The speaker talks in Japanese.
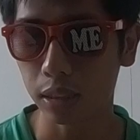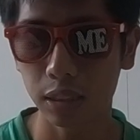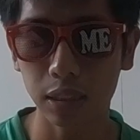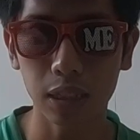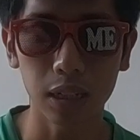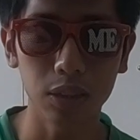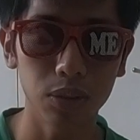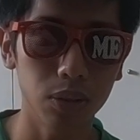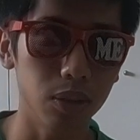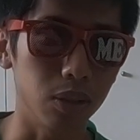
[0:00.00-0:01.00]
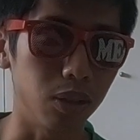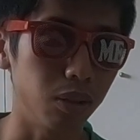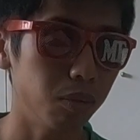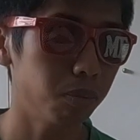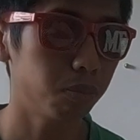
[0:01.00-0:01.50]
アジカン
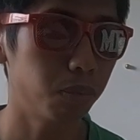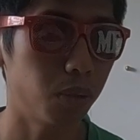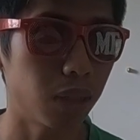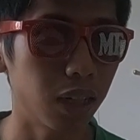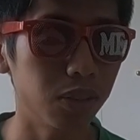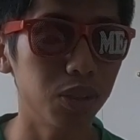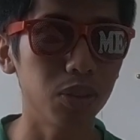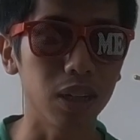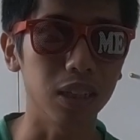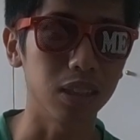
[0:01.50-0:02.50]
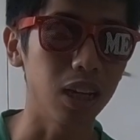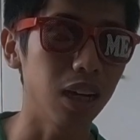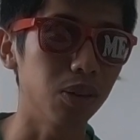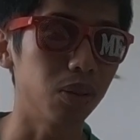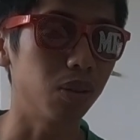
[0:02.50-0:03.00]
のボーカルの人がですね、
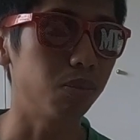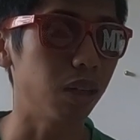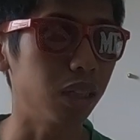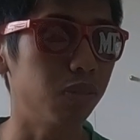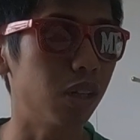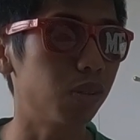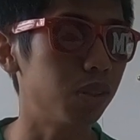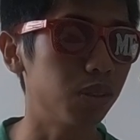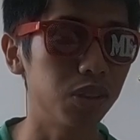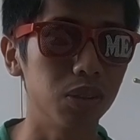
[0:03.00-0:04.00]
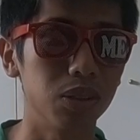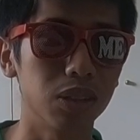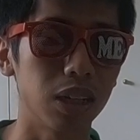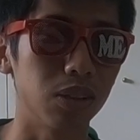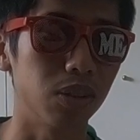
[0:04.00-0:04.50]
あのー、まあ、今の清志郎
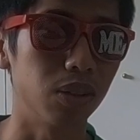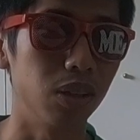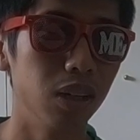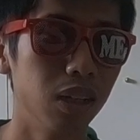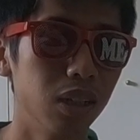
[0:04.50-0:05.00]
さんの